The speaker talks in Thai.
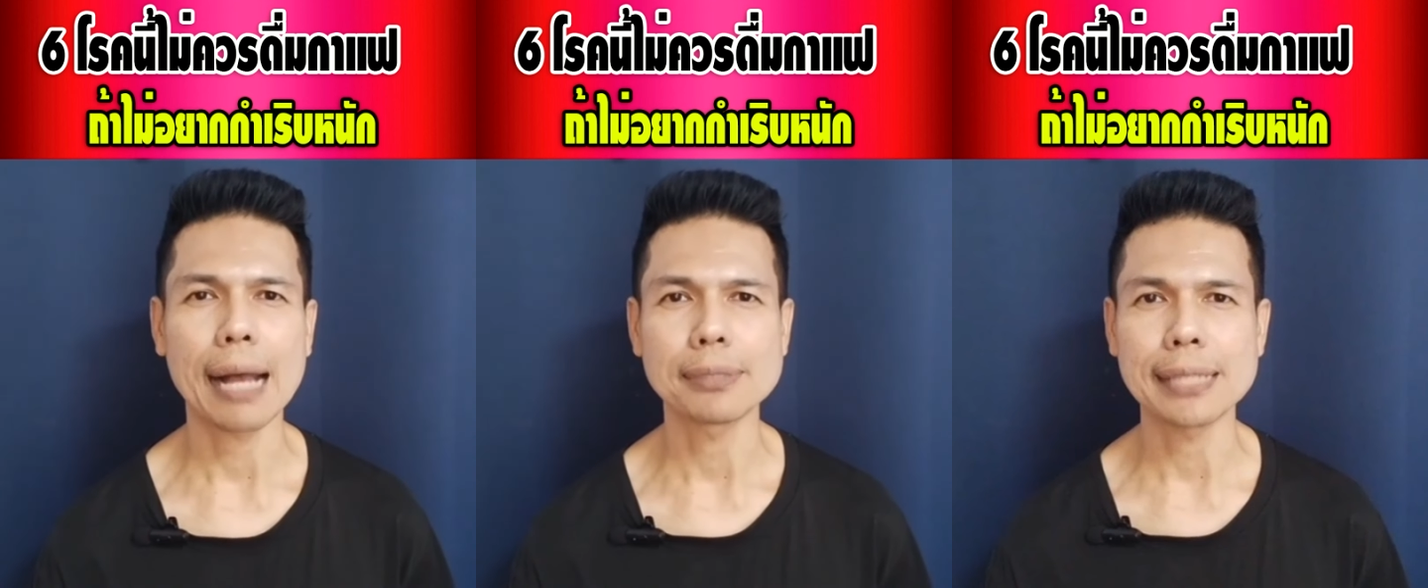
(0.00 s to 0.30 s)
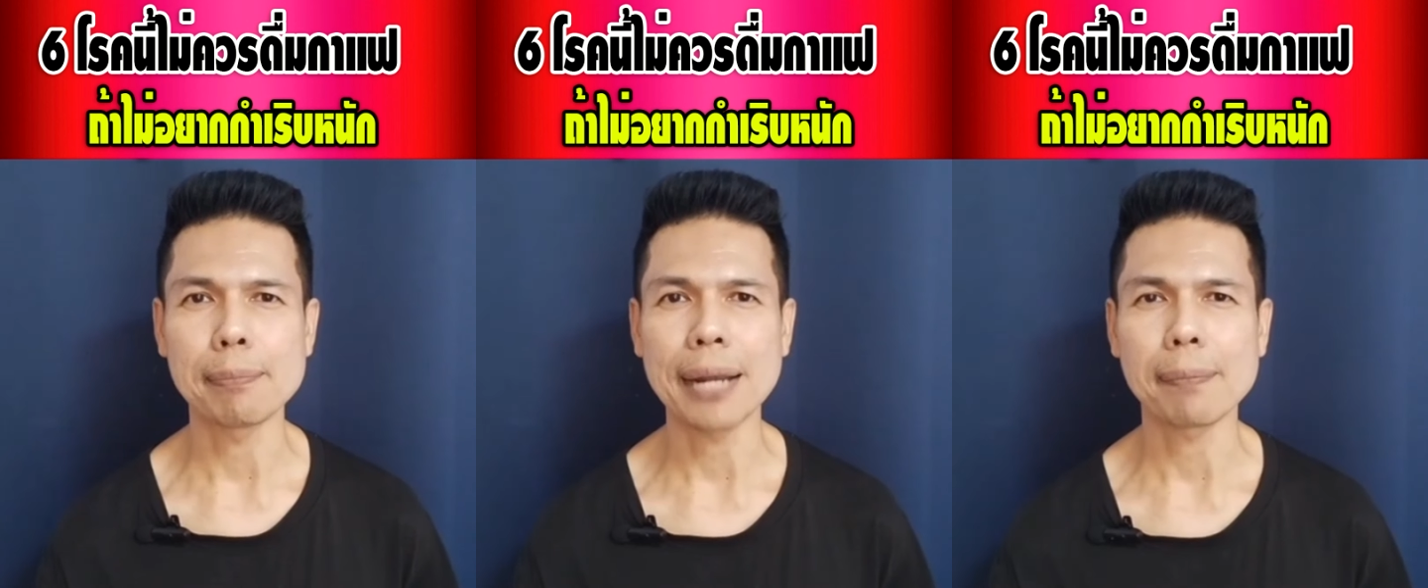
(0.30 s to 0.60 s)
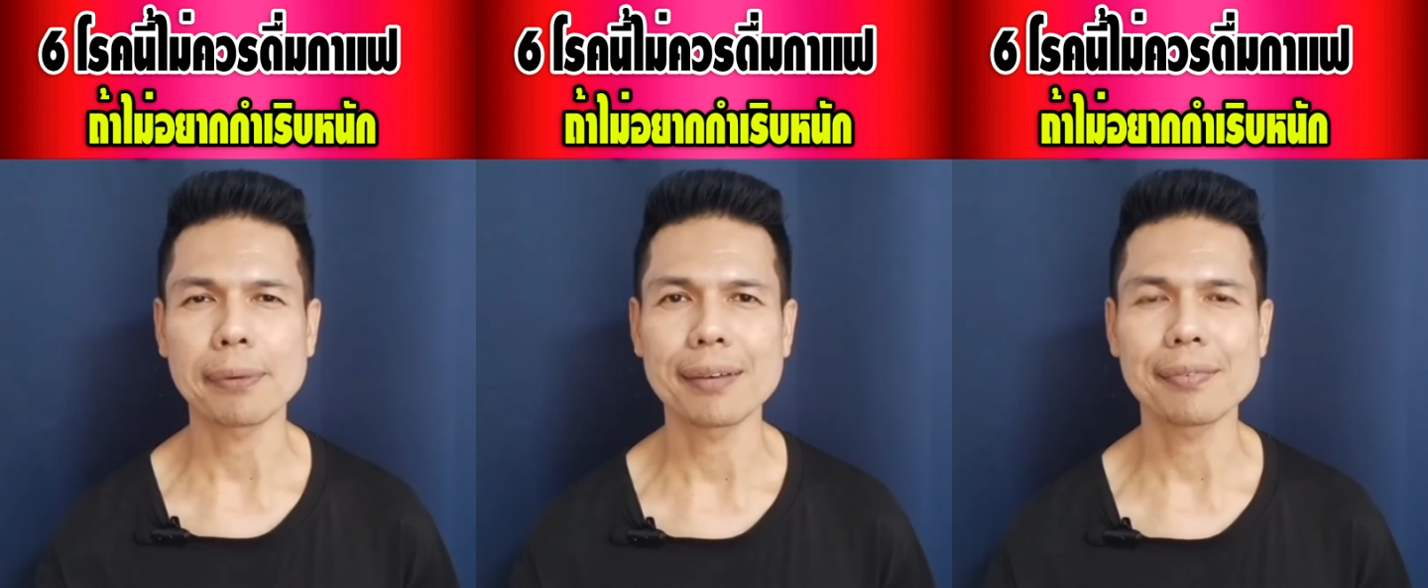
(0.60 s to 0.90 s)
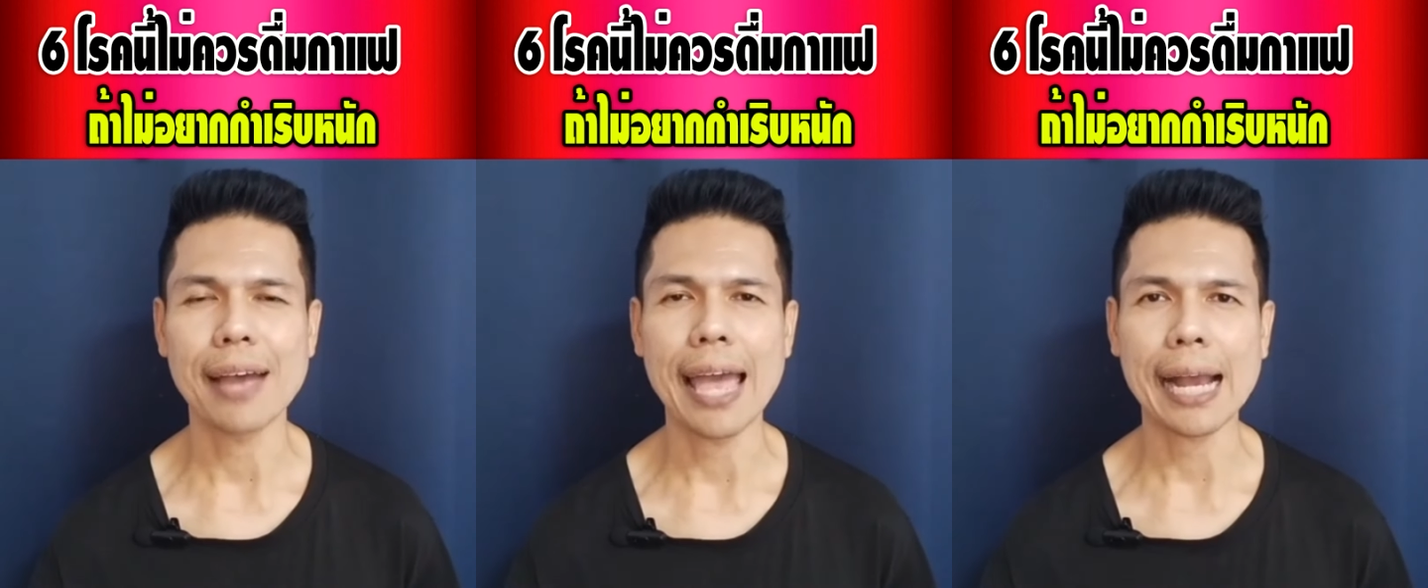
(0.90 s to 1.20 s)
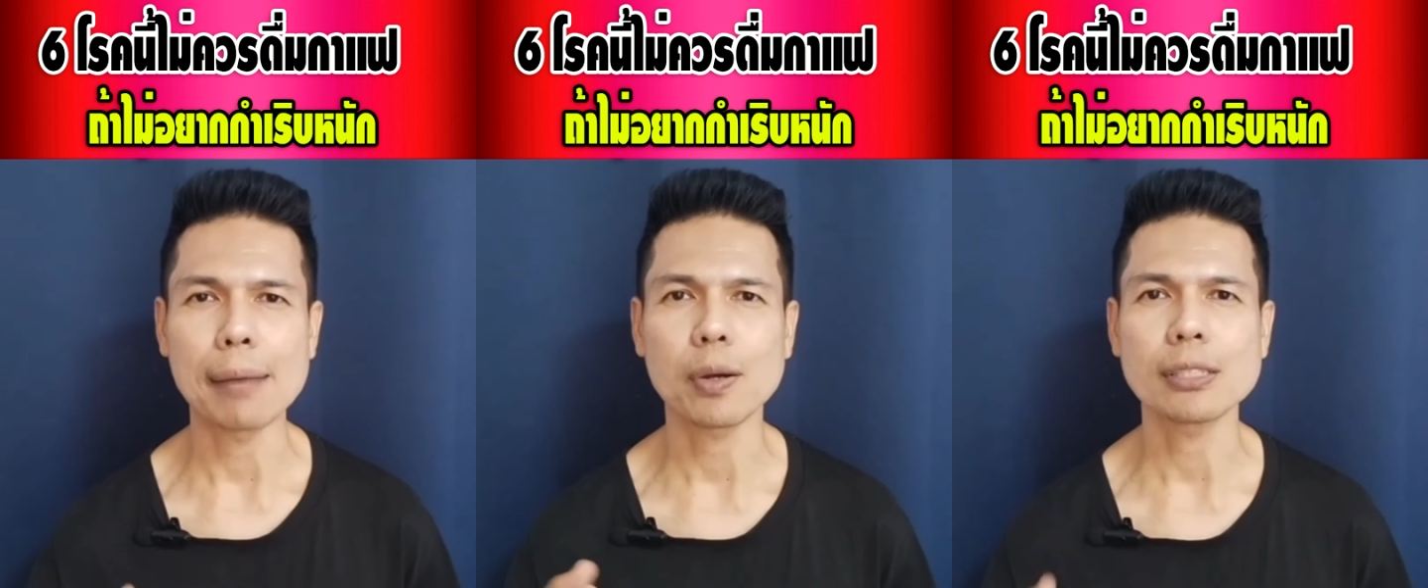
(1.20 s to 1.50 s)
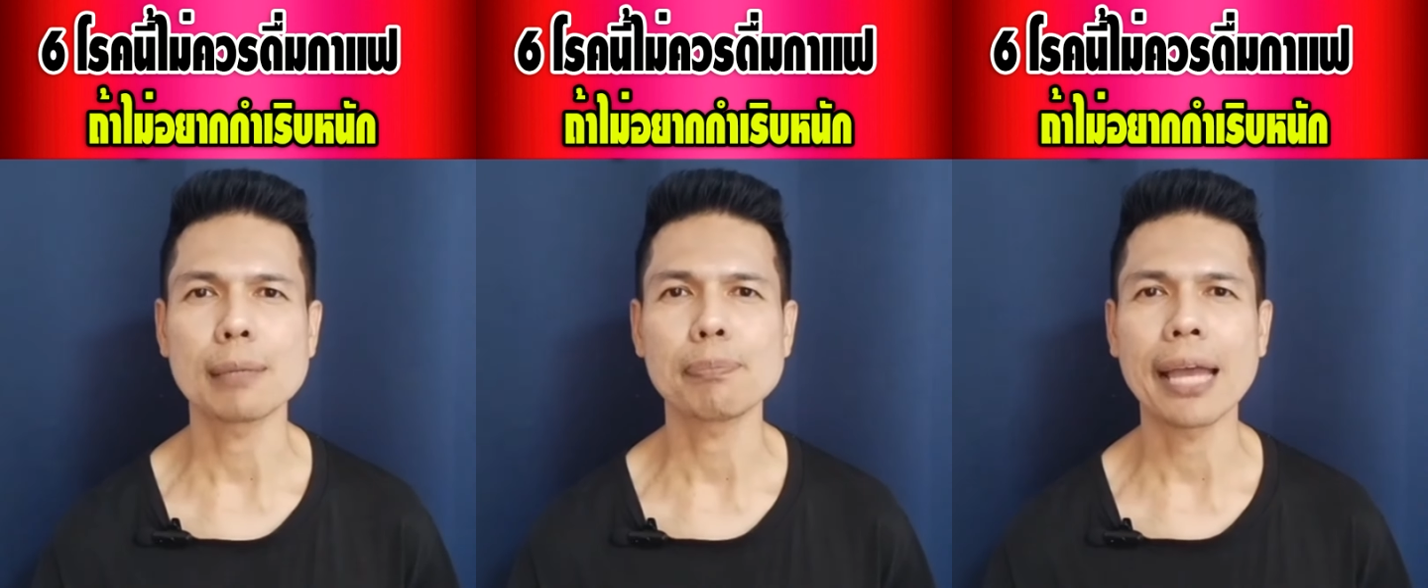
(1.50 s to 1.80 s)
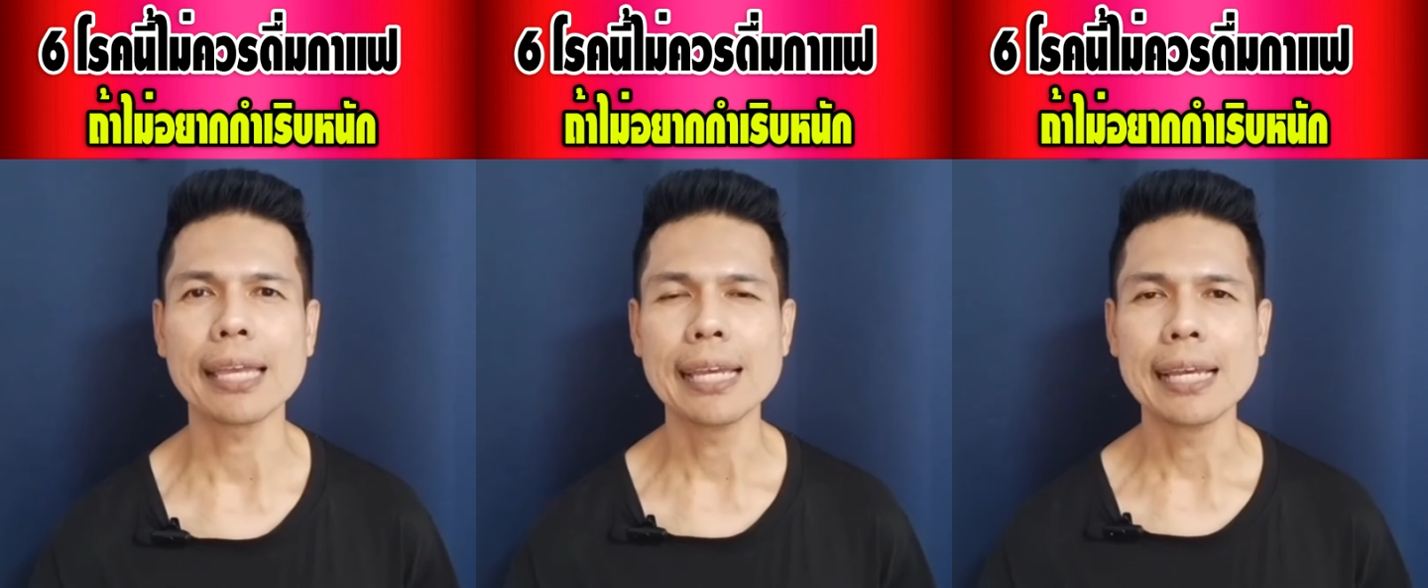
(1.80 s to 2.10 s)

ครับสำหรับกาแฟครับก็จะไป